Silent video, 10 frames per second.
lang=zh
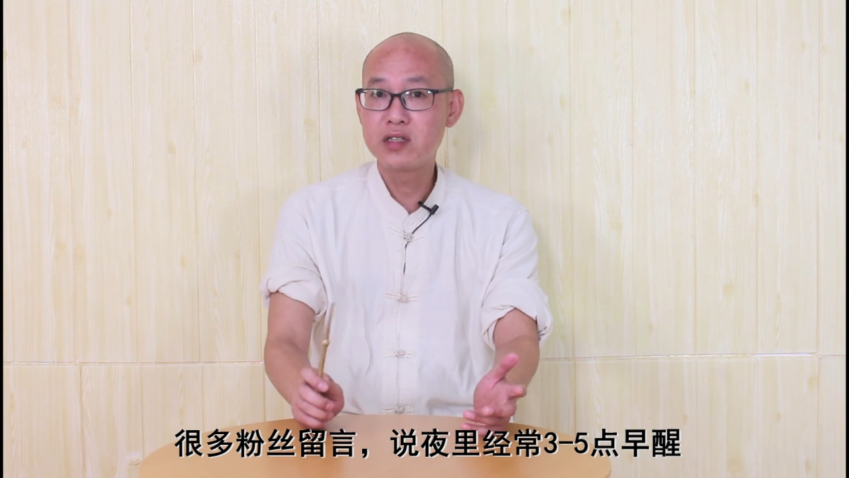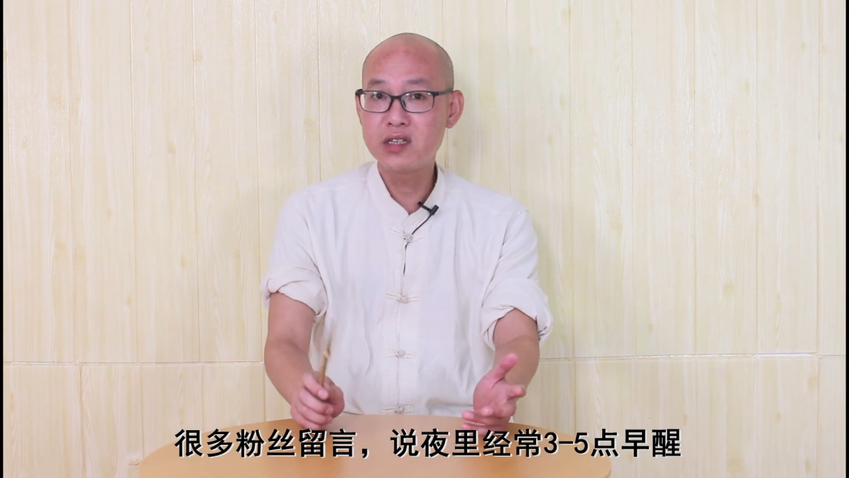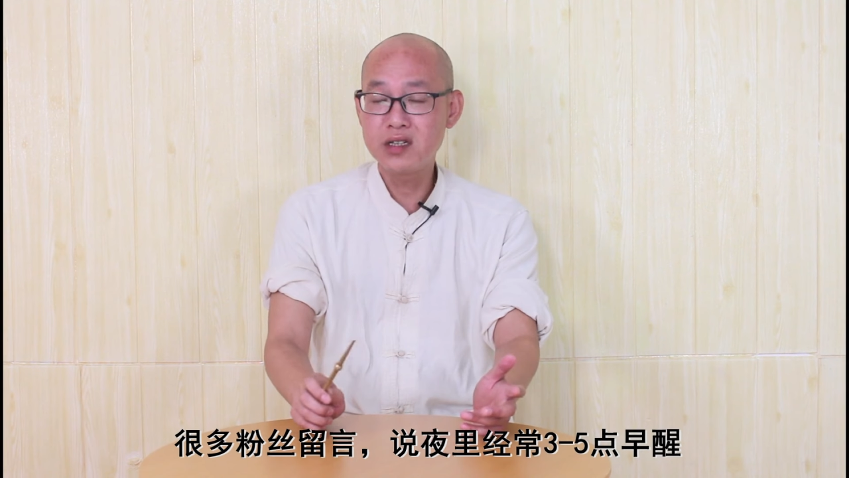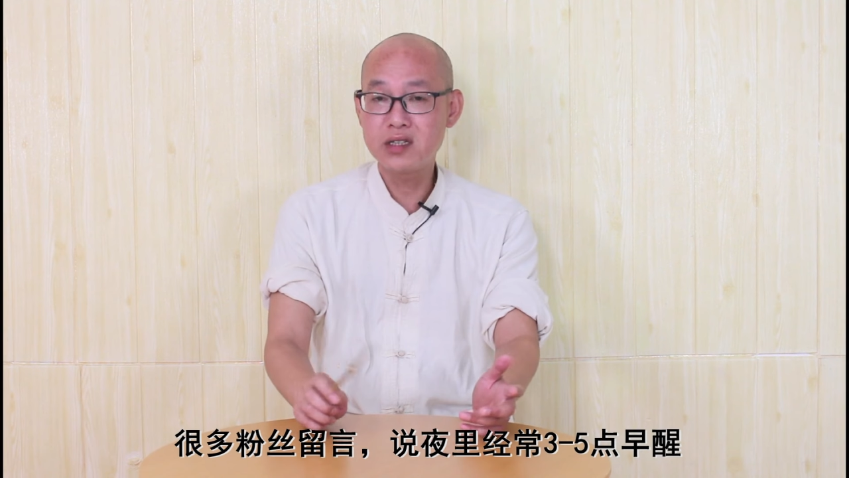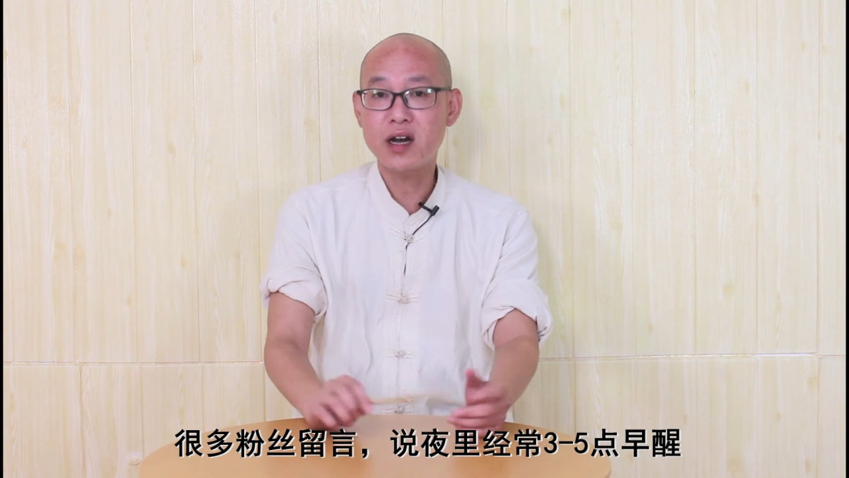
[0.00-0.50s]

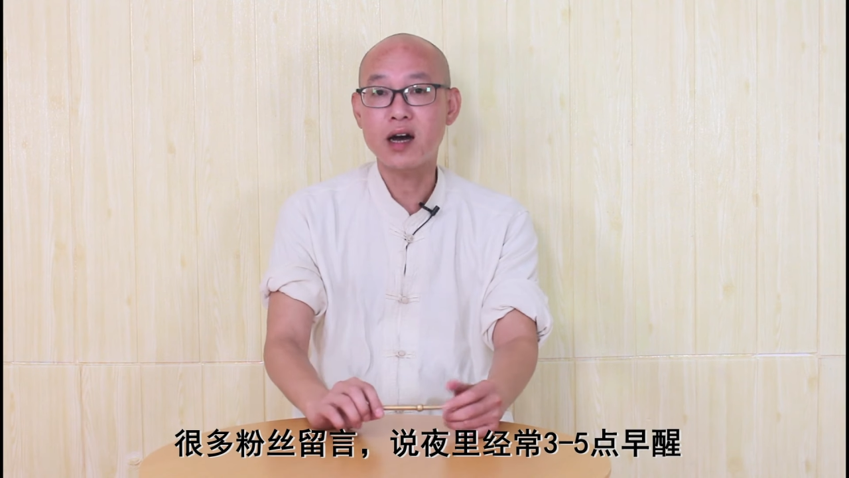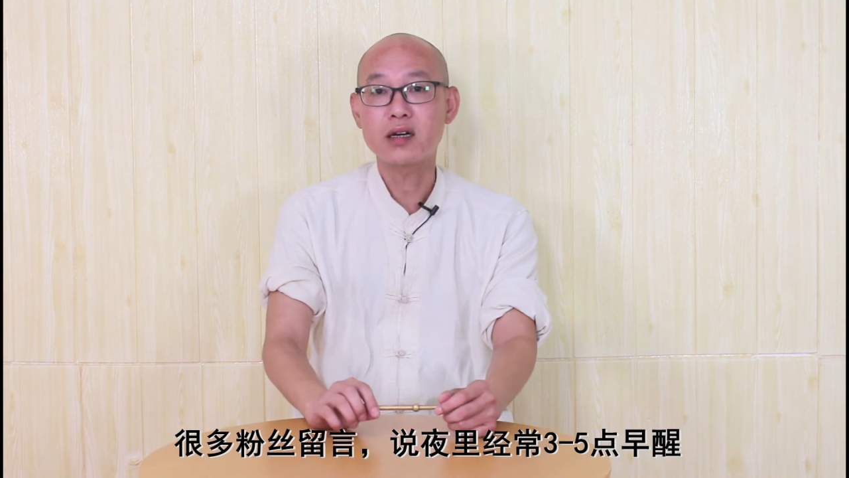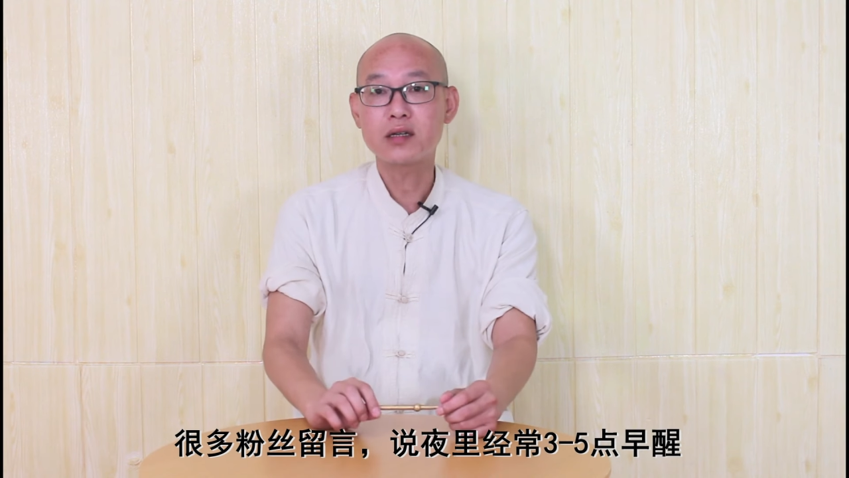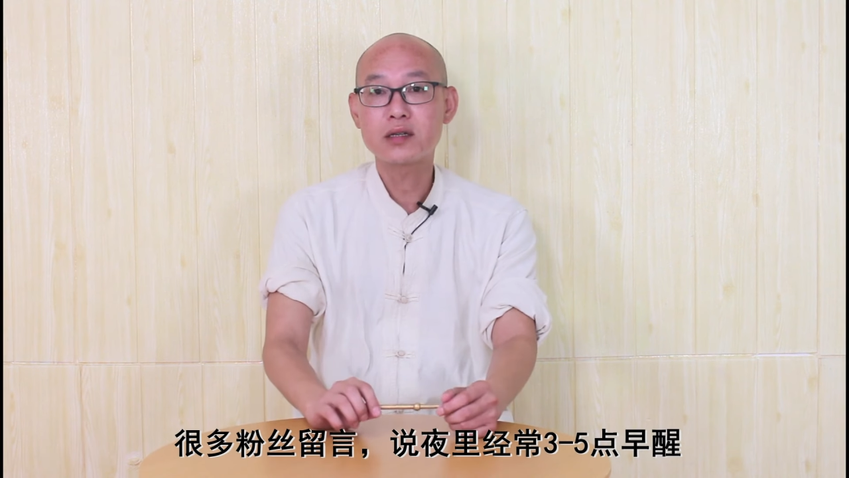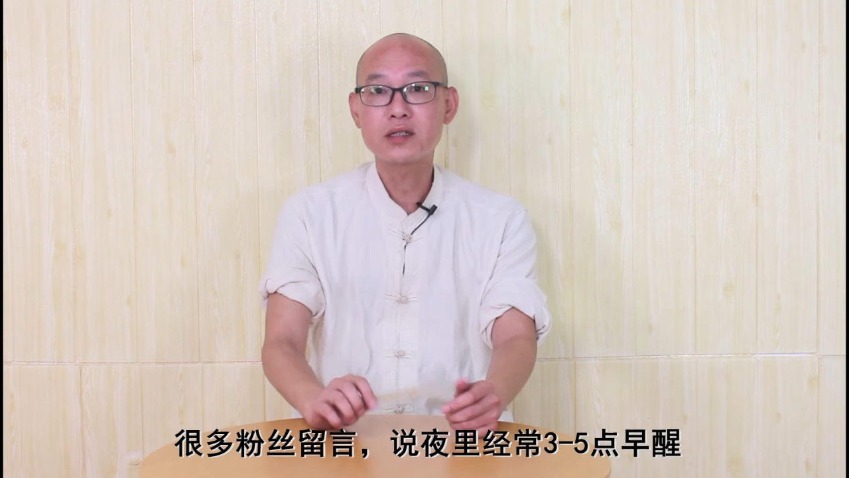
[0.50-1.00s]
经常
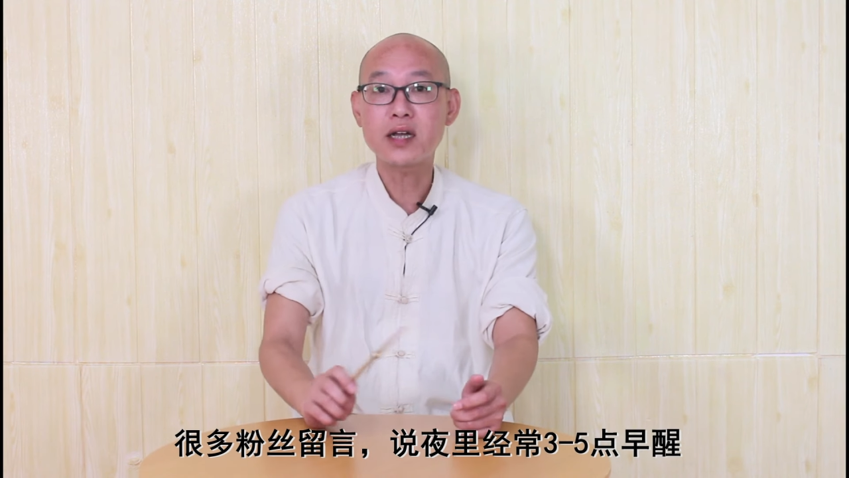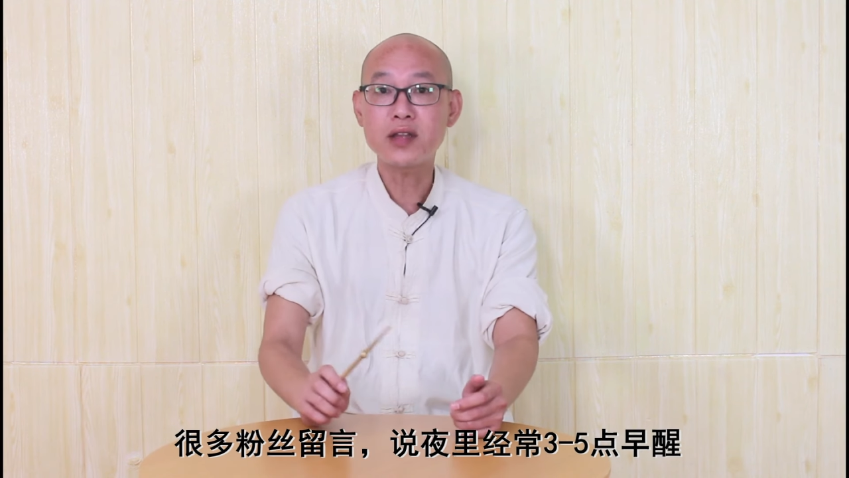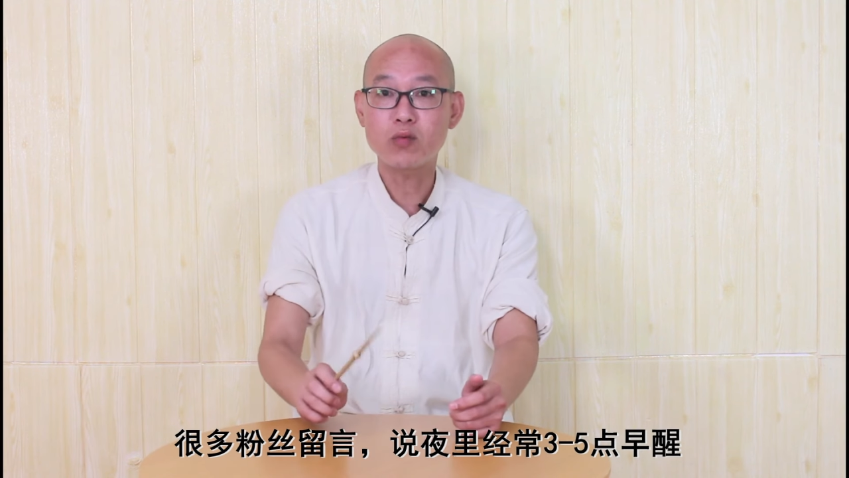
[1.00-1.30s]
3